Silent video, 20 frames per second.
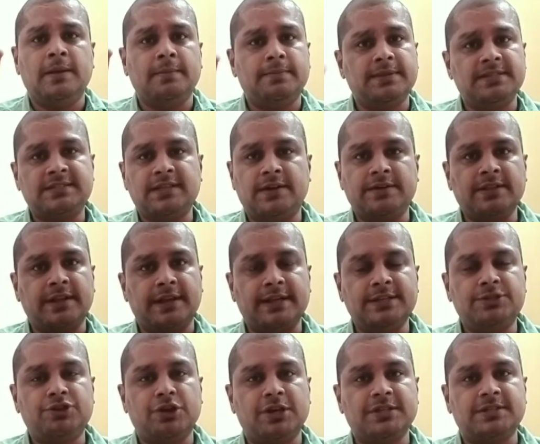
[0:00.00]
பிஸ்தா வந்து
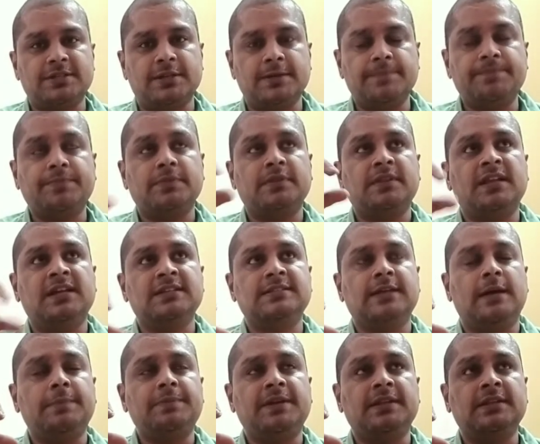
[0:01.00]
ரைட் சாய்ஸு நான்
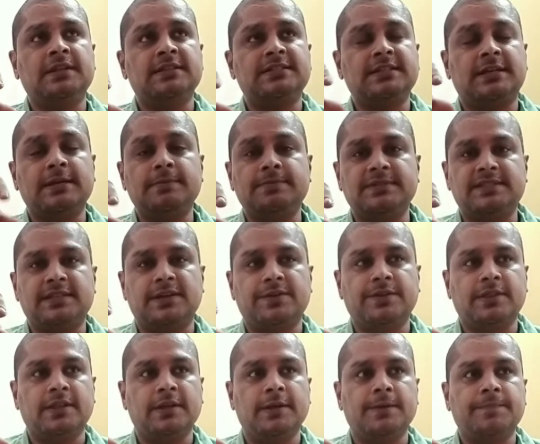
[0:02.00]
சாப்பிட்ட இந்த சிக்கன் பிஸ்தா
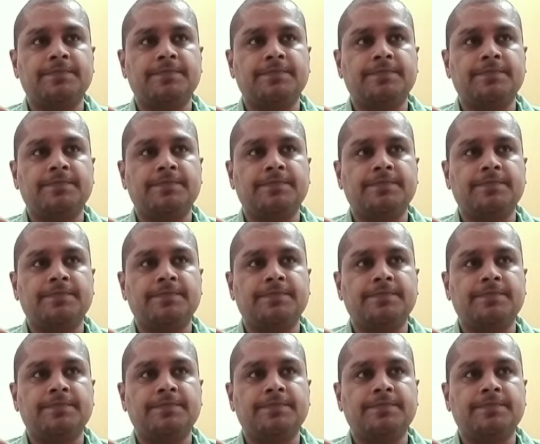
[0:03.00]
வந்து